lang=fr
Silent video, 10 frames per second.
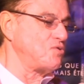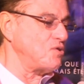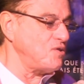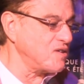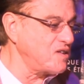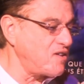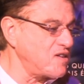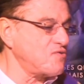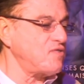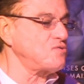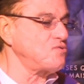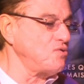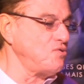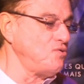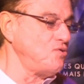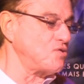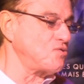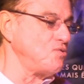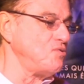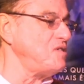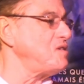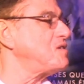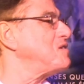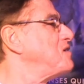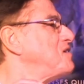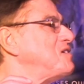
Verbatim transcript: du chœur qui va se faire sur une note unique